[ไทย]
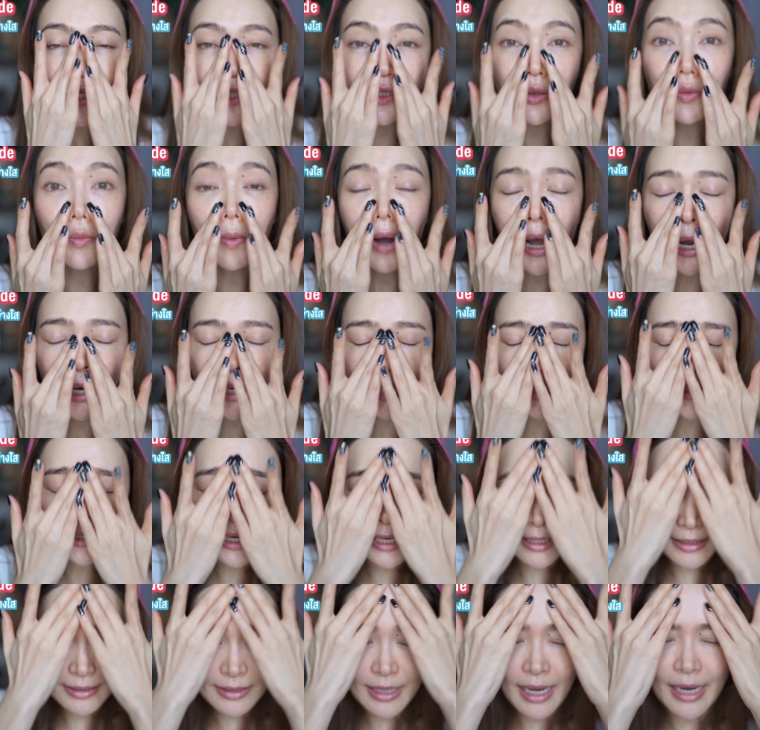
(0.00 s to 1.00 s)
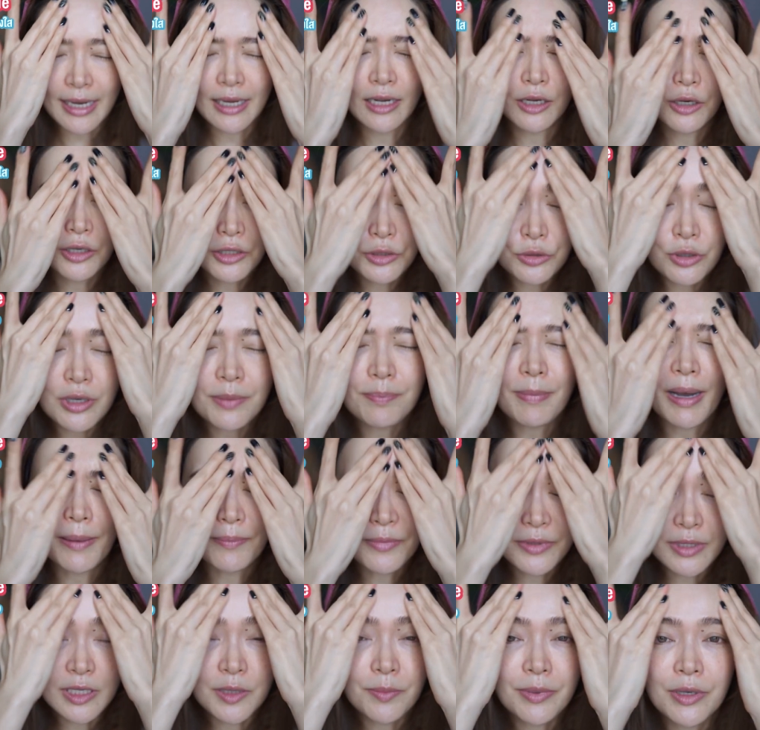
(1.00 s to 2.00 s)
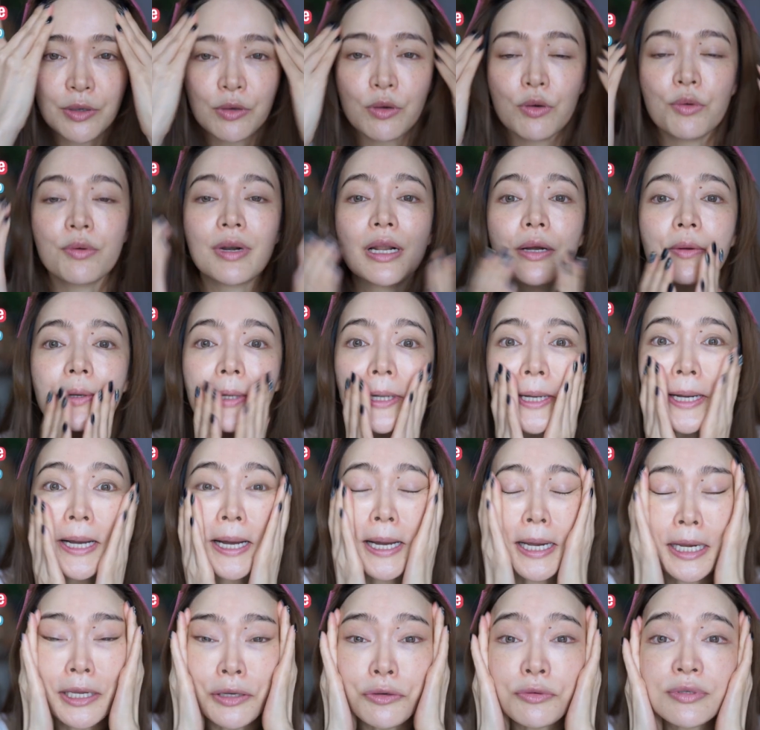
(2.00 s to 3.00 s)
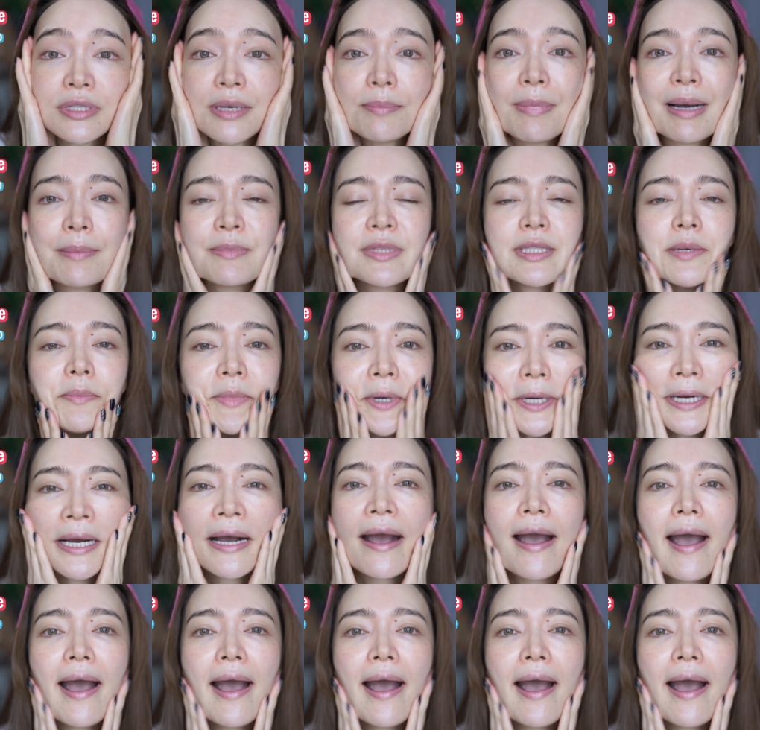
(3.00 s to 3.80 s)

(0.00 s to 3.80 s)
สว่างกระจ่างใสแล้วก็ช่วยปรับสีผิวของเรานะคะ ให้ดูสม่ำเสมอ